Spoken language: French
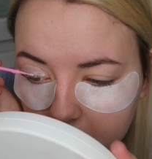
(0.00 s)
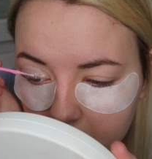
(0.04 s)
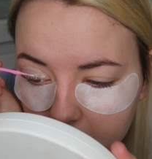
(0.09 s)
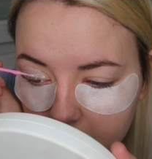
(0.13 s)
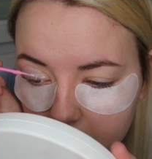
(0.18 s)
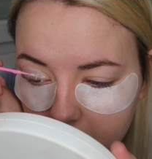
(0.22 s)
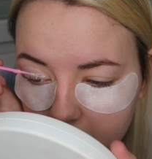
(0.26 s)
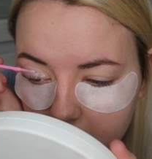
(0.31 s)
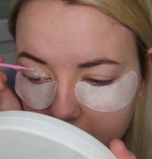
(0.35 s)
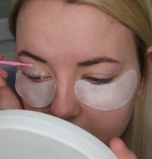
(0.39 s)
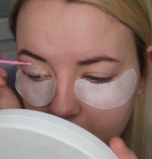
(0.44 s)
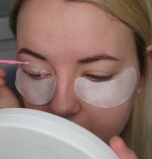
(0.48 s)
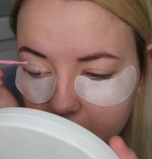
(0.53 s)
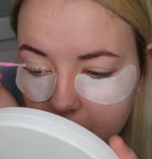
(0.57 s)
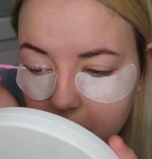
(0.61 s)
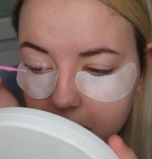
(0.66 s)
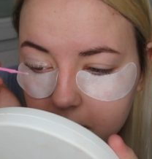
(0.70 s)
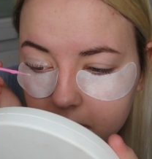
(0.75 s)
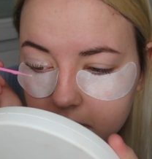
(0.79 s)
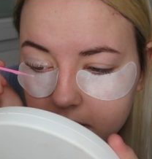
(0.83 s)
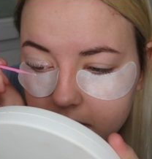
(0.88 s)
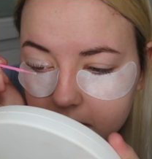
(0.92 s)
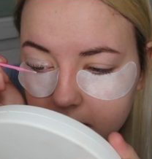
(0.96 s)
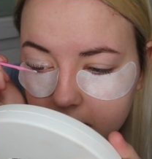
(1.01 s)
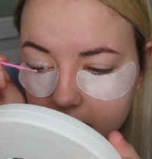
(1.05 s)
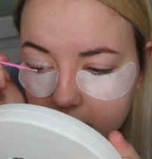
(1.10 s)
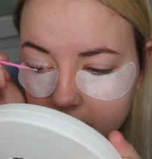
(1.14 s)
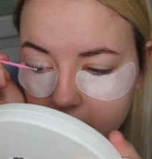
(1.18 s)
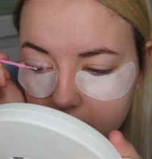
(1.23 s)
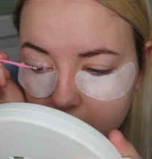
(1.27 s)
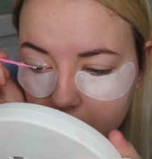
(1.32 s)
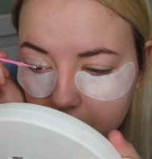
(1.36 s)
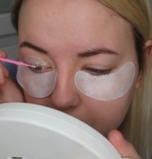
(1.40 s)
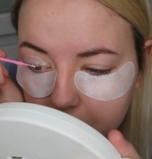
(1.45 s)
truc, c'est qu'il y a vraiment des cils
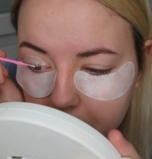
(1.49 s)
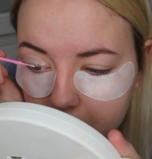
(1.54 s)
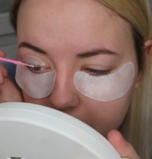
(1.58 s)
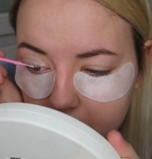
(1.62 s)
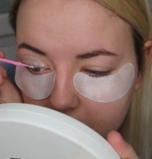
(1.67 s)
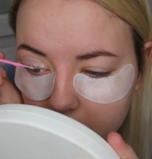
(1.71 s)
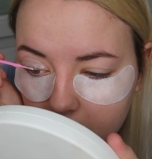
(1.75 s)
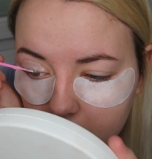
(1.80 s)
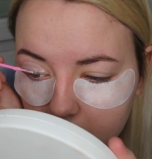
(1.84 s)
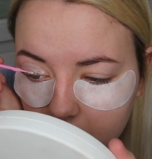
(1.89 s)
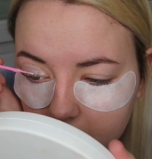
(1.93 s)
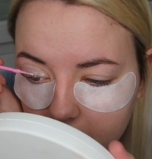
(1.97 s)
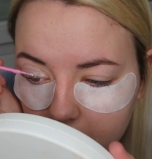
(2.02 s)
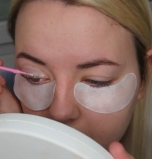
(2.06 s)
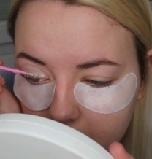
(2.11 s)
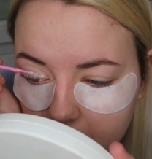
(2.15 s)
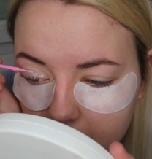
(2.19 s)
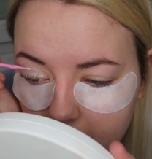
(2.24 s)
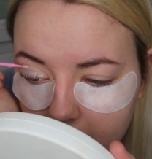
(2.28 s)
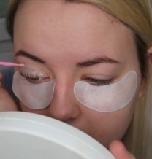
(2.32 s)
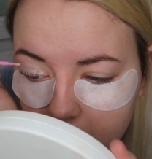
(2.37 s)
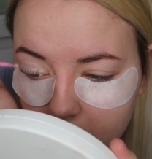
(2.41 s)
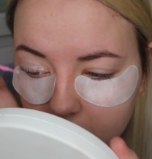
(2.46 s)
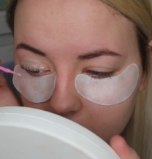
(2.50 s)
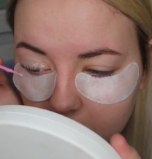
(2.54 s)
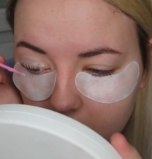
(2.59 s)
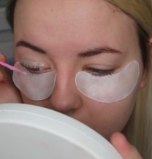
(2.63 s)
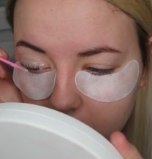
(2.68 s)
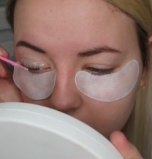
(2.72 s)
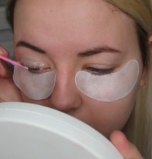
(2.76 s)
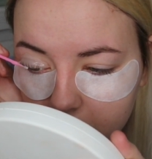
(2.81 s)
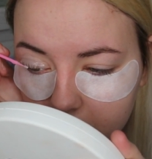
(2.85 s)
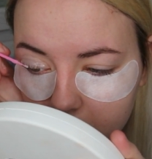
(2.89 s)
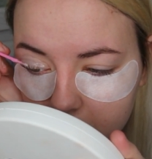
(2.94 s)
qui n'ont pas collé avec la glu
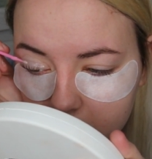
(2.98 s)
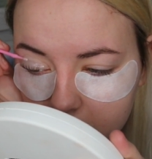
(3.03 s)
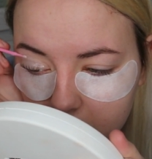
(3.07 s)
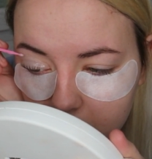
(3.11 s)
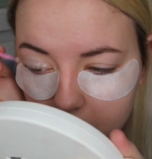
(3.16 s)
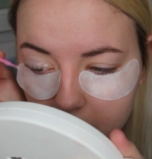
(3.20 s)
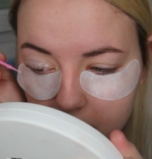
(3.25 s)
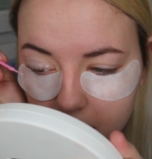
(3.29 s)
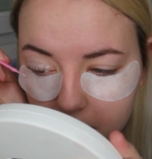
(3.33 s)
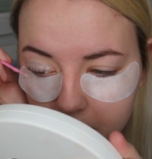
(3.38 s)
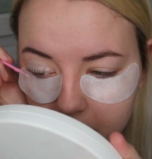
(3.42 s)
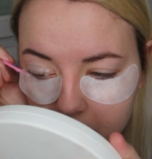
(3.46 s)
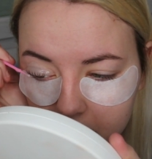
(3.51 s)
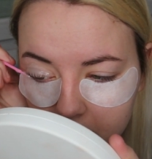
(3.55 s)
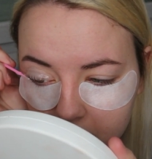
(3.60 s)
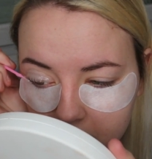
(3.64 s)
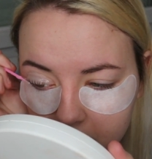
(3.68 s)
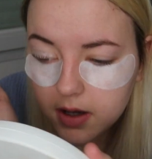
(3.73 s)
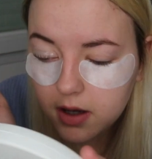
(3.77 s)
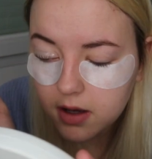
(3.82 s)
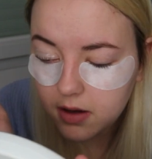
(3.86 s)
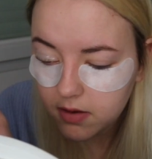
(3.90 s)
en fait, je comprends pas.